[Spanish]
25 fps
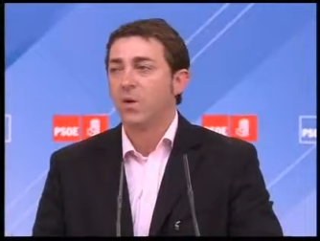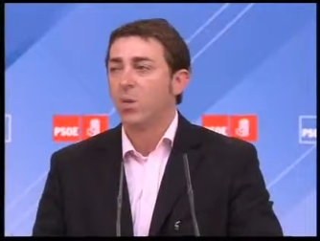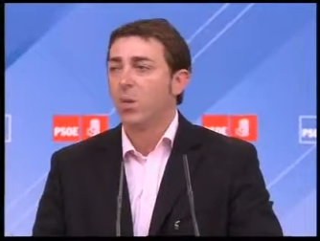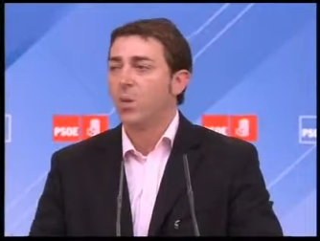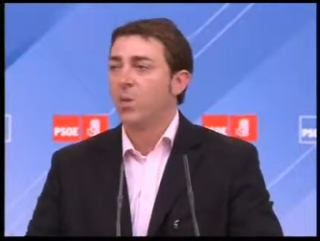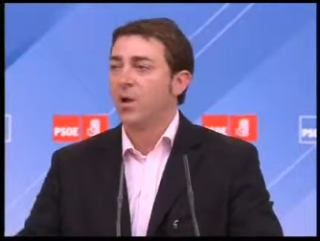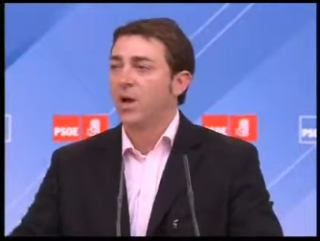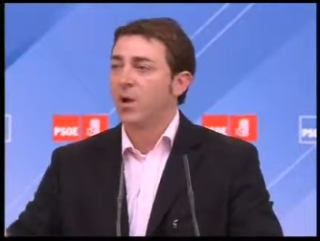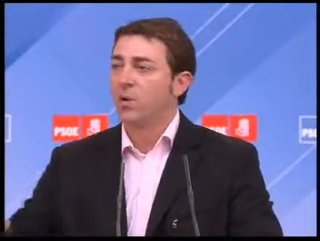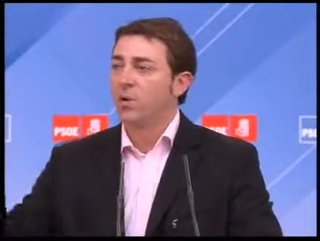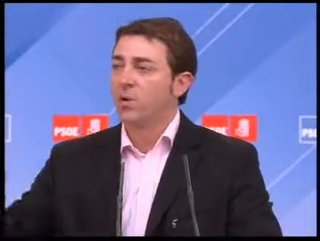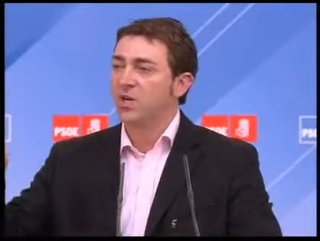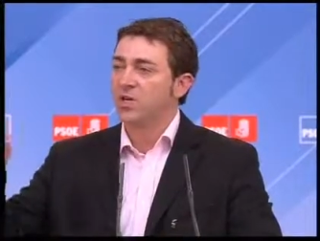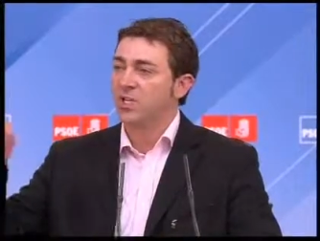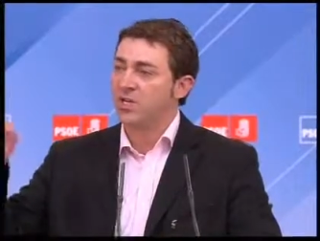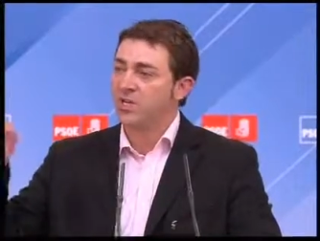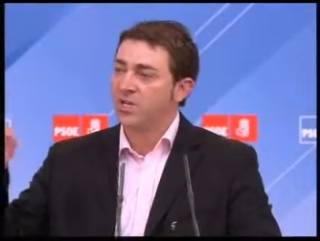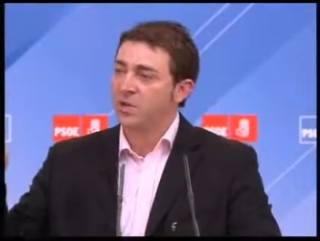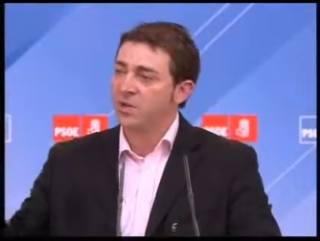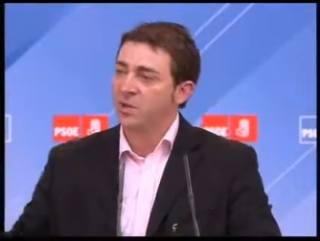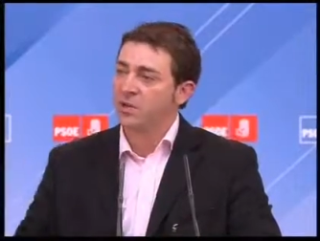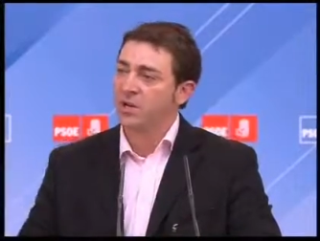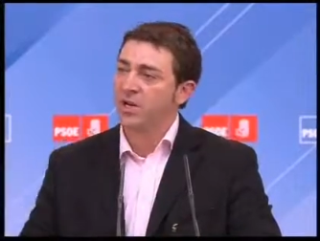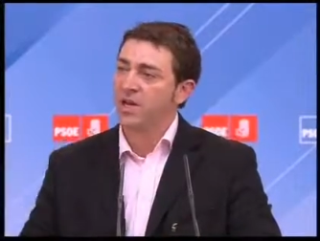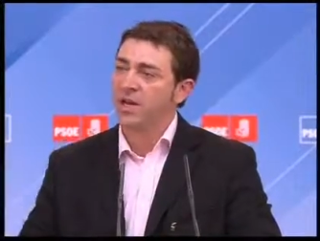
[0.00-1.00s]
una
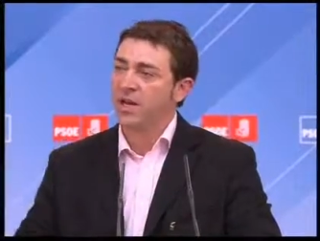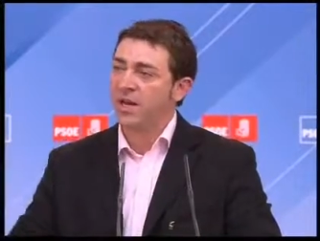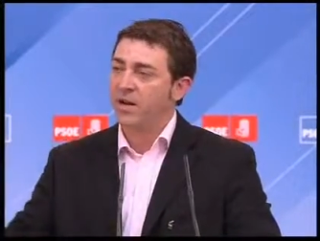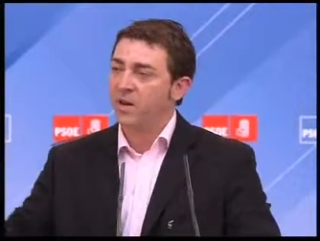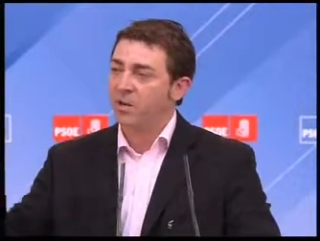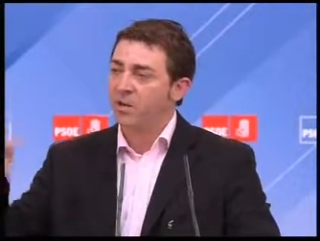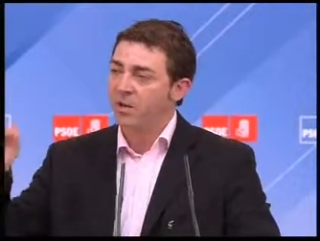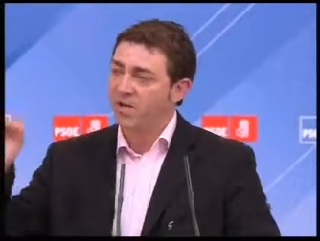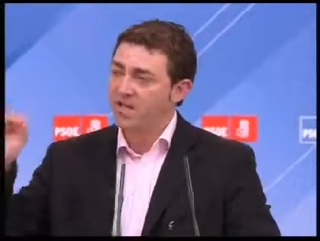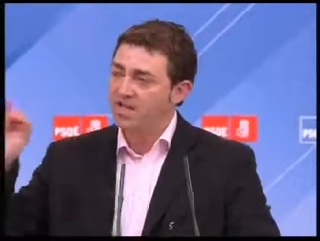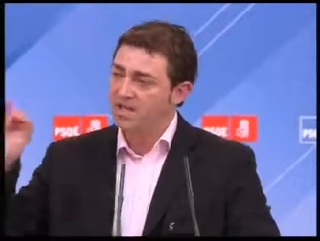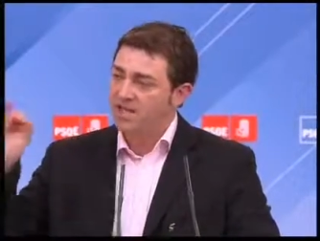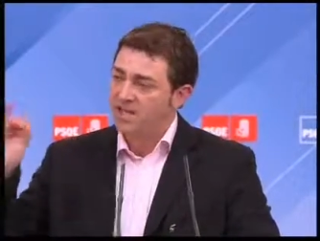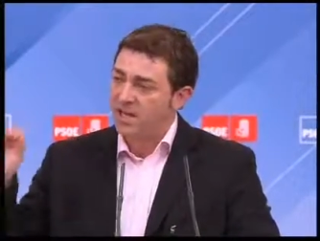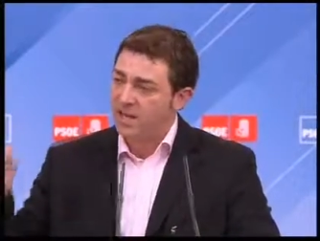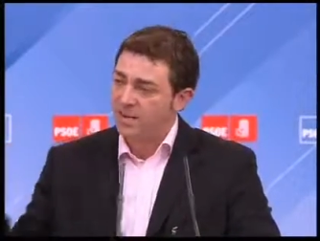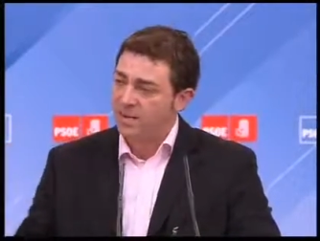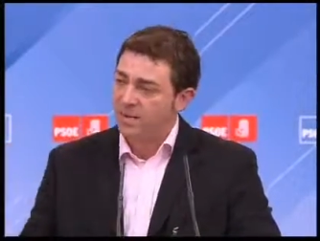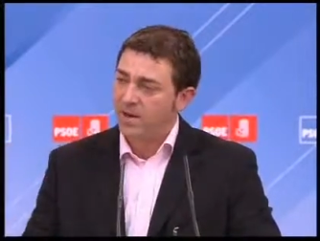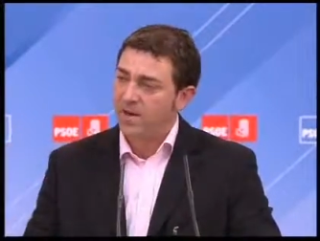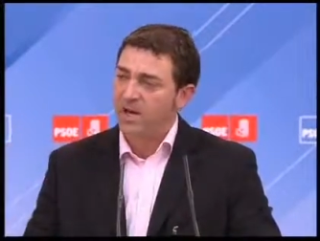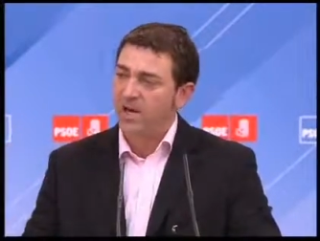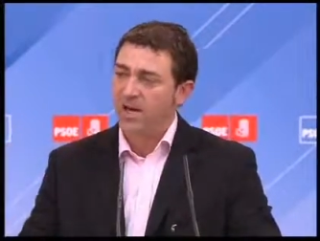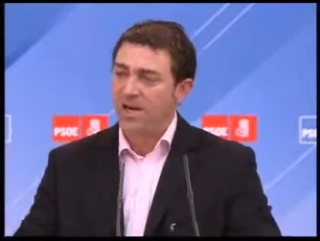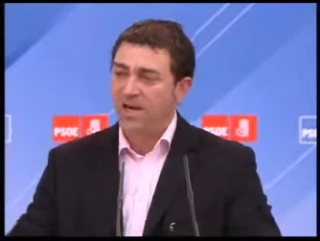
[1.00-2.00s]
cuestión que no
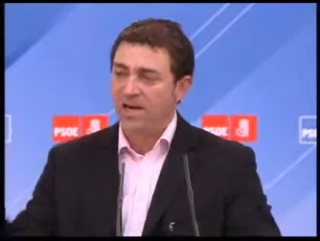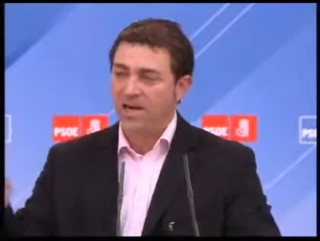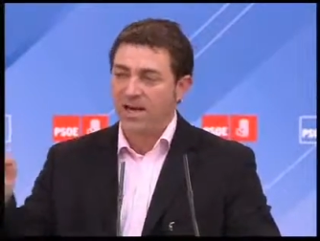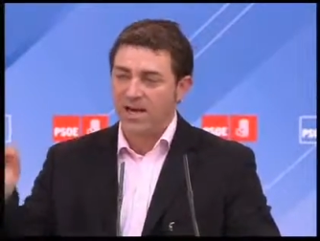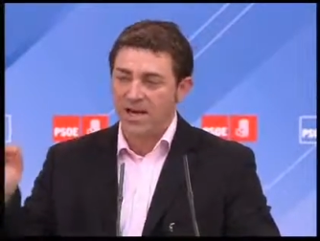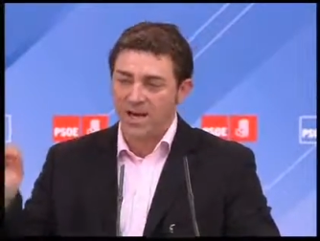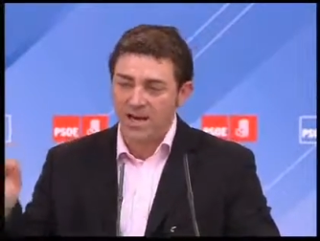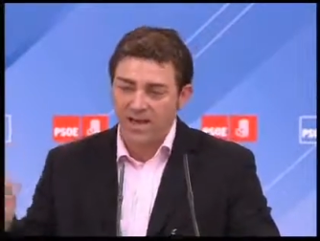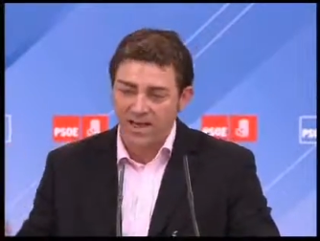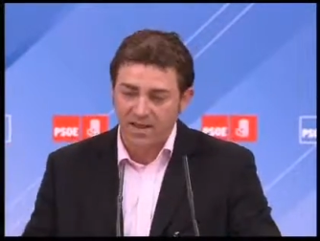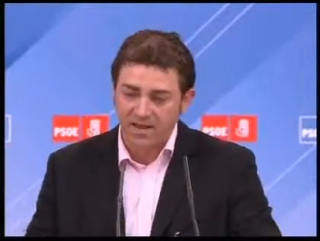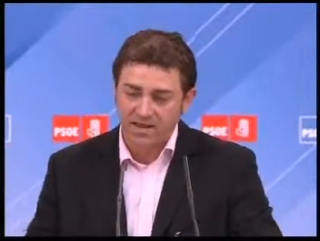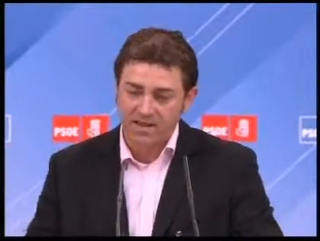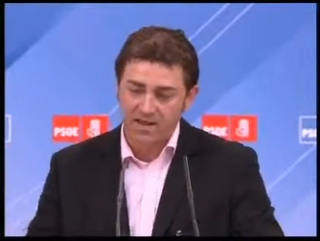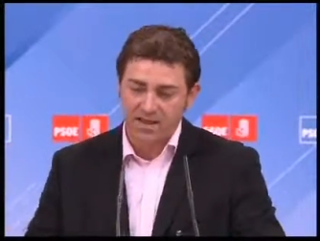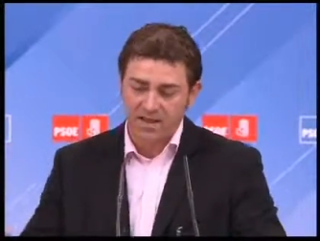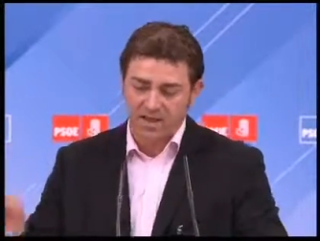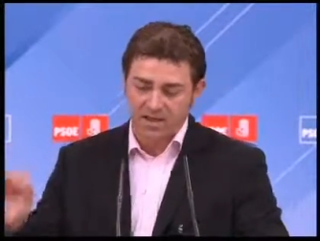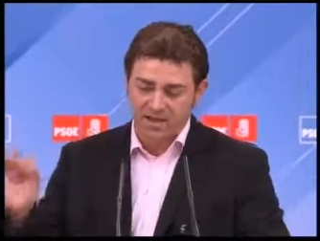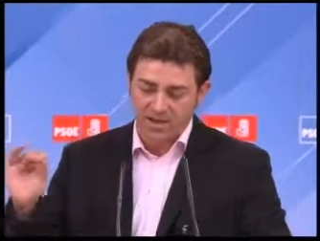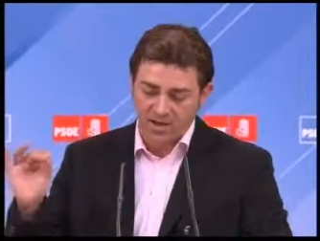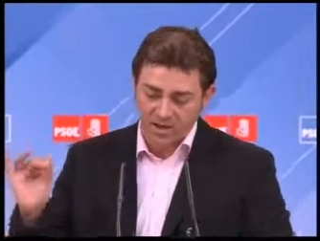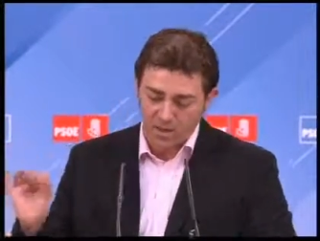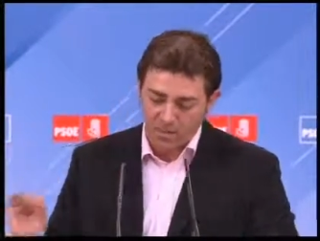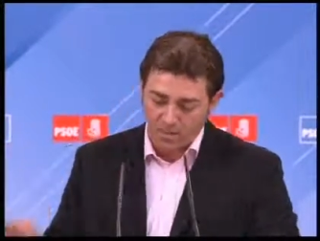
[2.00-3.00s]
estaba en la agenda
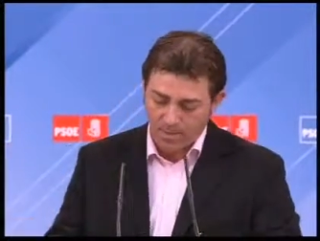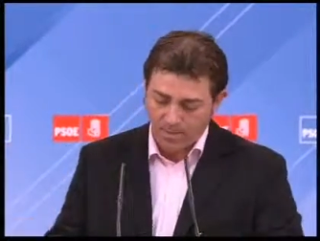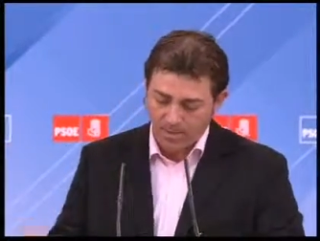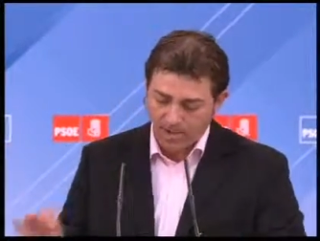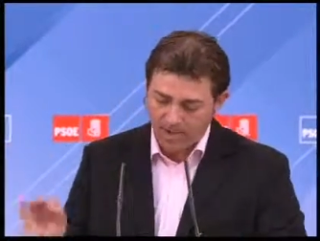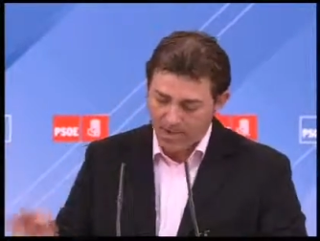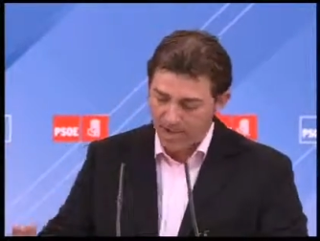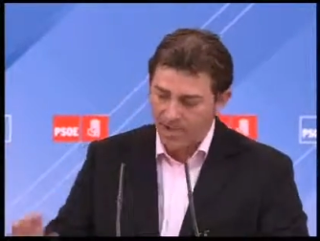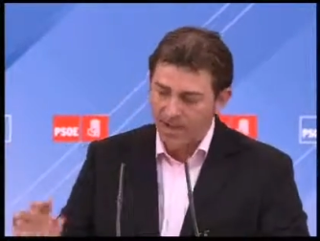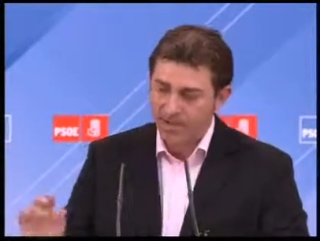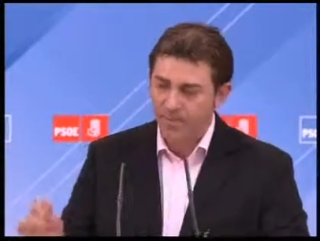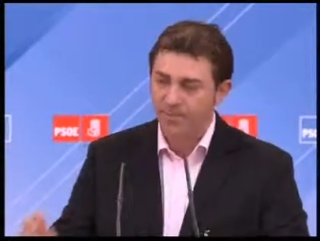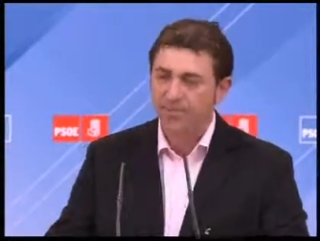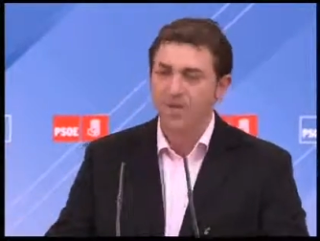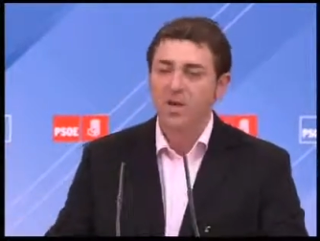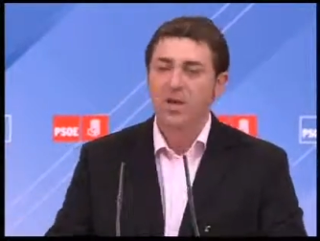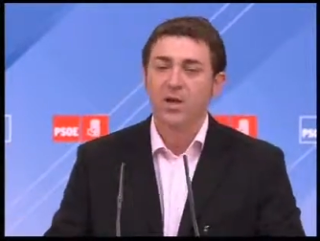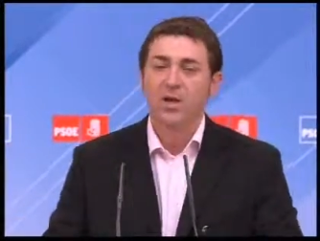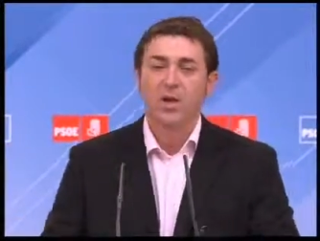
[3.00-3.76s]
de UPN.